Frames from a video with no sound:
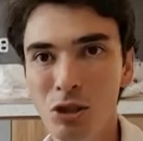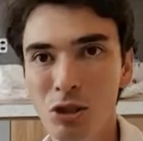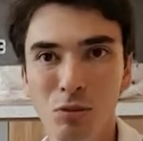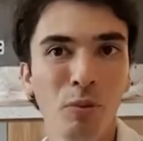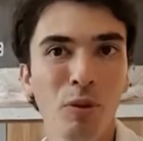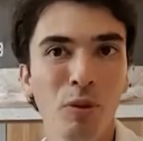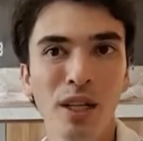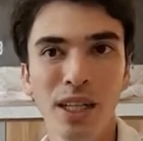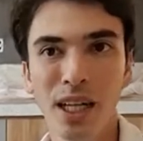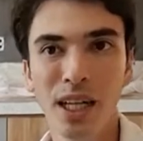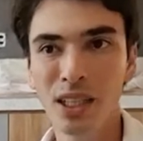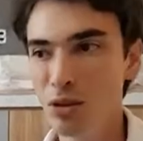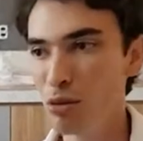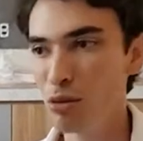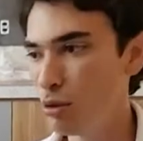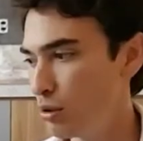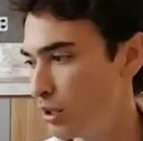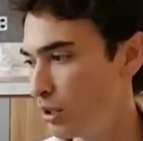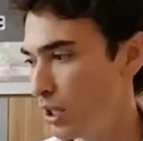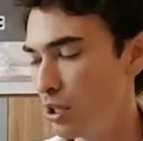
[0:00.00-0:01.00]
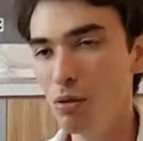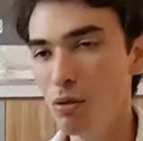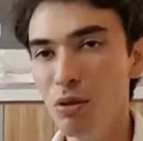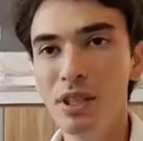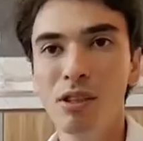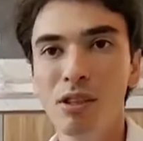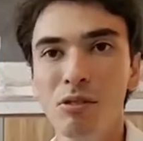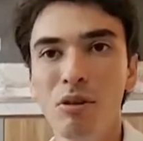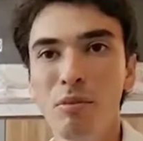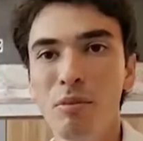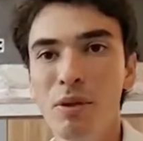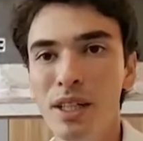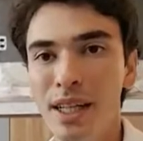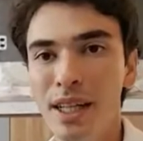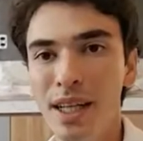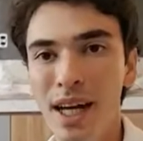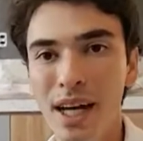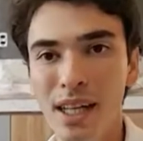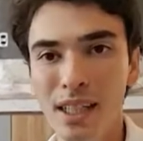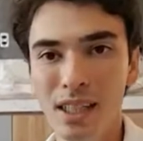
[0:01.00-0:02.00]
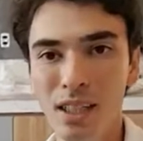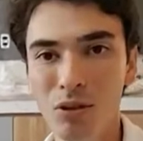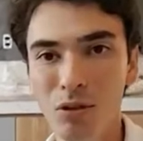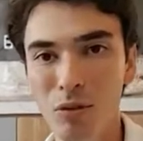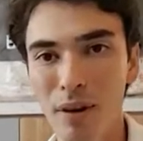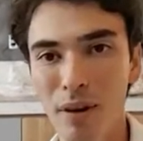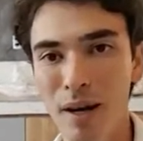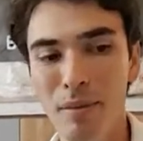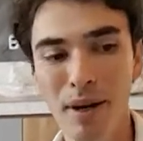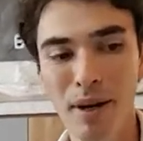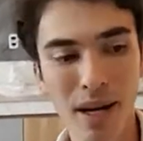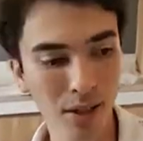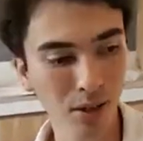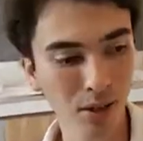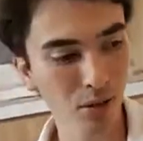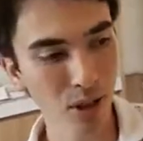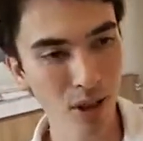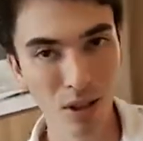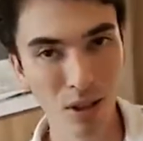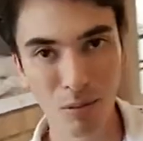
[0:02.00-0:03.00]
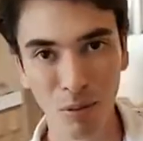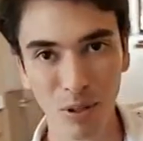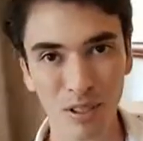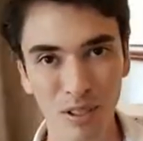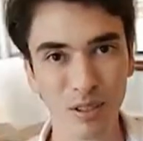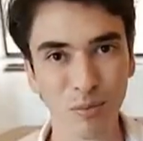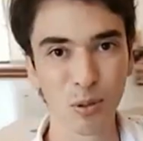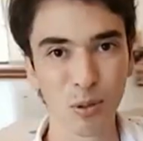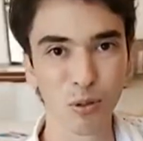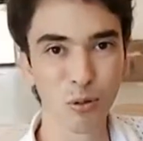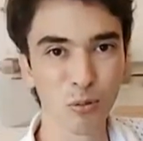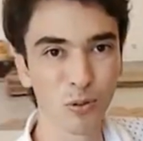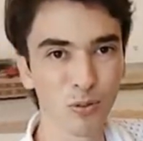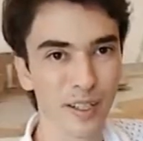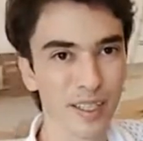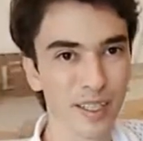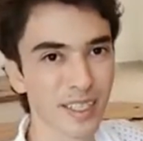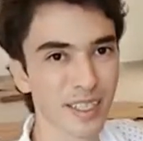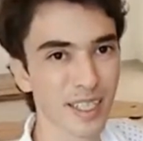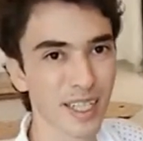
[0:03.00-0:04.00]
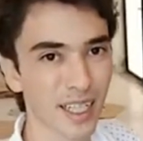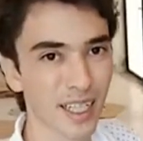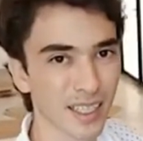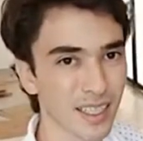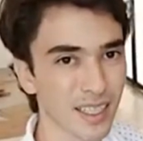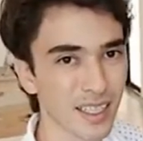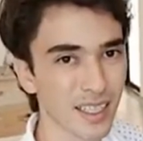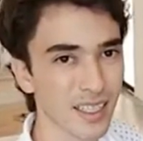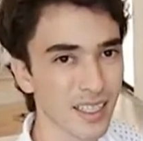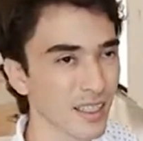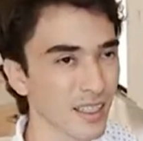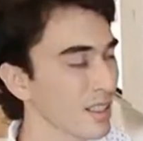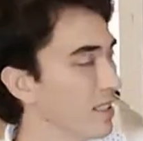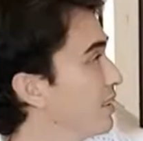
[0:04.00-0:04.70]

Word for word: seu like aqui, porque isso é muito importante para o YouTube entender que vocês gostam